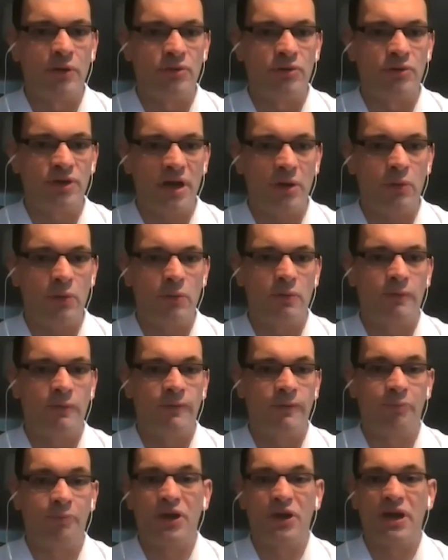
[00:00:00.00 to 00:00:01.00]

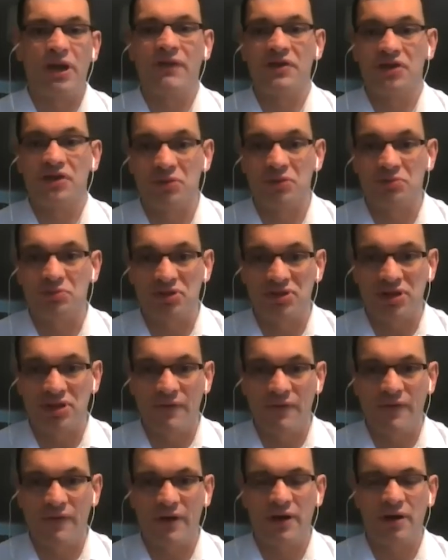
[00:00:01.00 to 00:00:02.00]
udziałów, pojawia się też przy
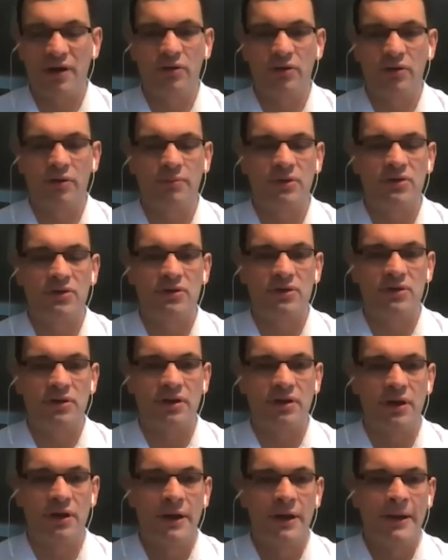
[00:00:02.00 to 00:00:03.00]
strefach
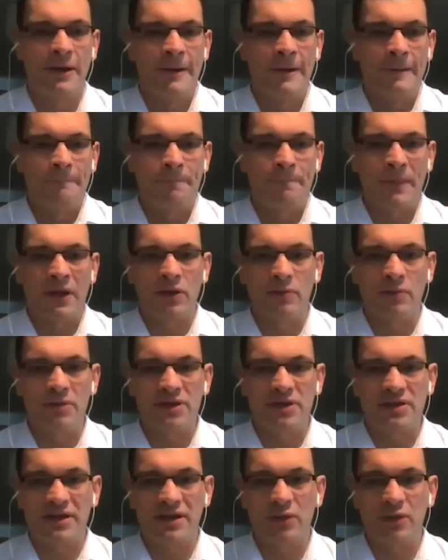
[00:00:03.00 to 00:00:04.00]
ekonomicznych.
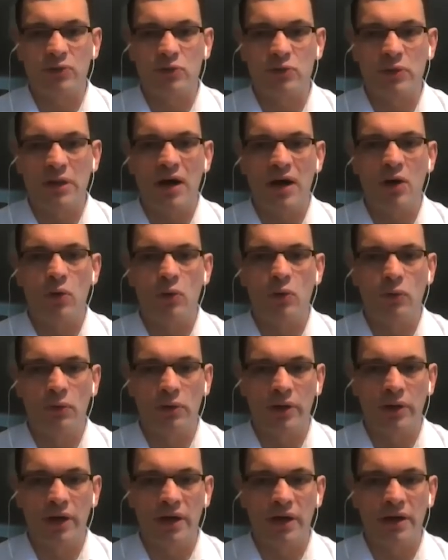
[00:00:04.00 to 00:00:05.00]
Natomiast klauzula
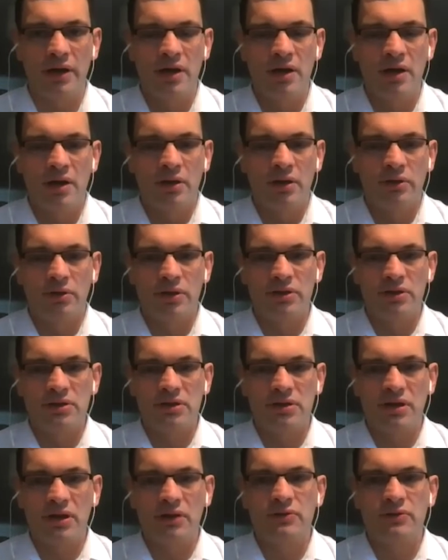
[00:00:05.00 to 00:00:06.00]
ogólna to jest
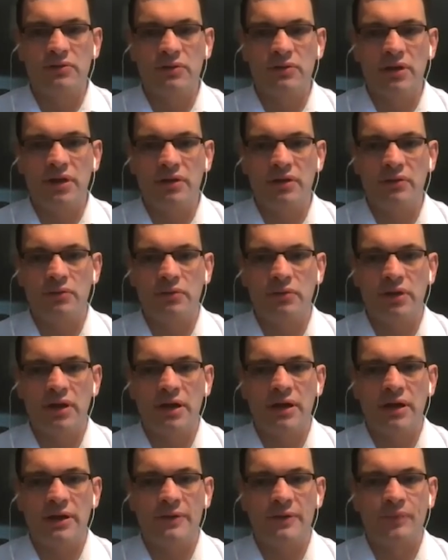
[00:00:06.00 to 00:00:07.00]
klauzula,
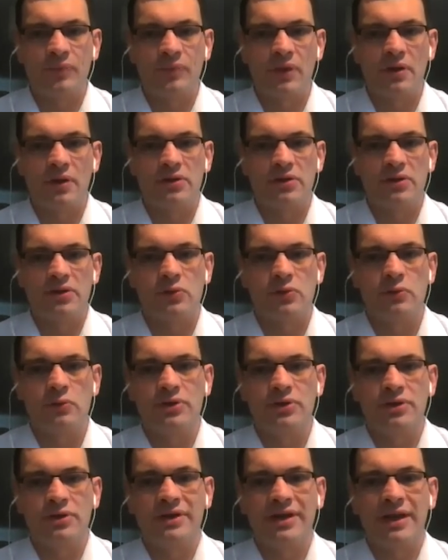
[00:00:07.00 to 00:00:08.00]
która
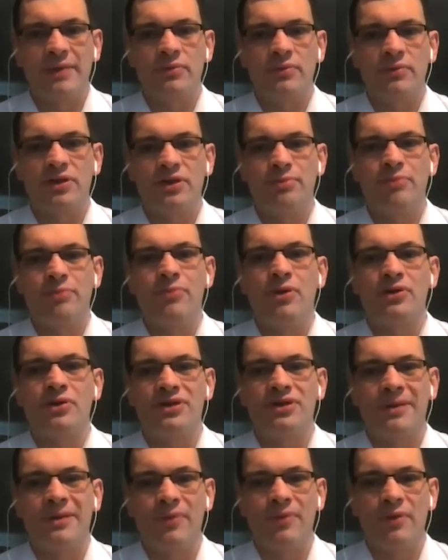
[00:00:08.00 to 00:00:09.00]
służy temu, żeby
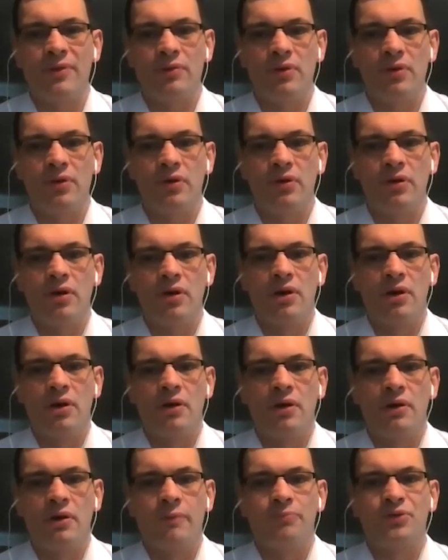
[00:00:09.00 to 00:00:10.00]
można było
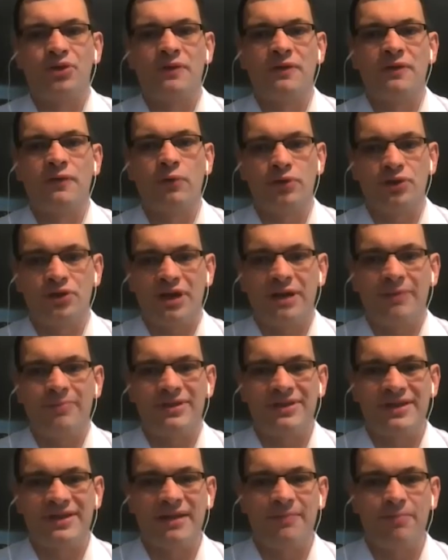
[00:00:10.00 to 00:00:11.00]
przywrócić jakby
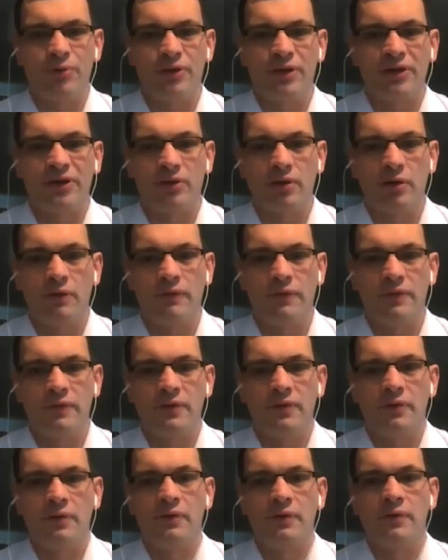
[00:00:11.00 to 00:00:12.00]
cel podatkowy